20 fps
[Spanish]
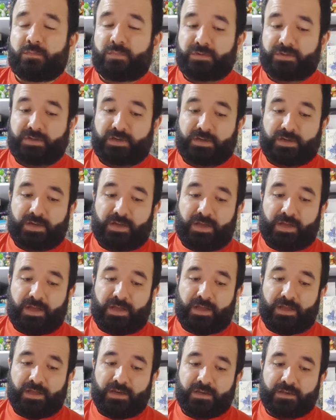pues
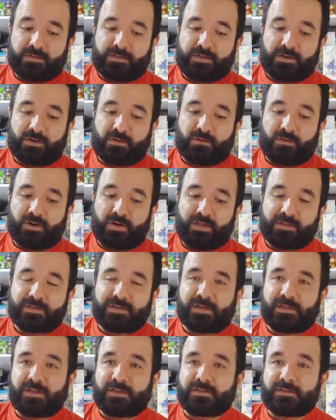acá el que se roba la
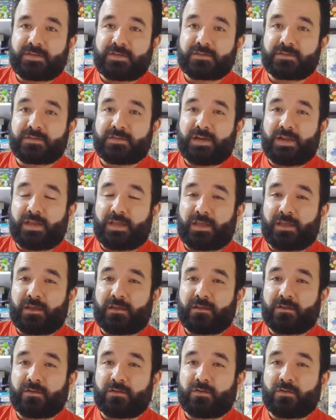escena es ex Drake,
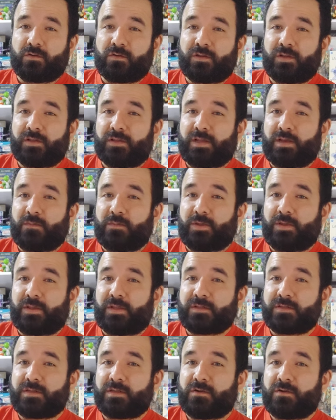donde también
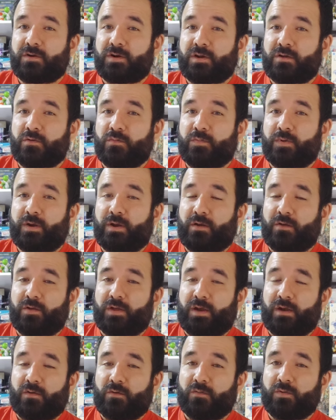ha sido recuperado de
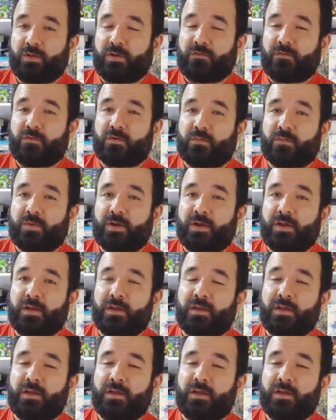alguna forma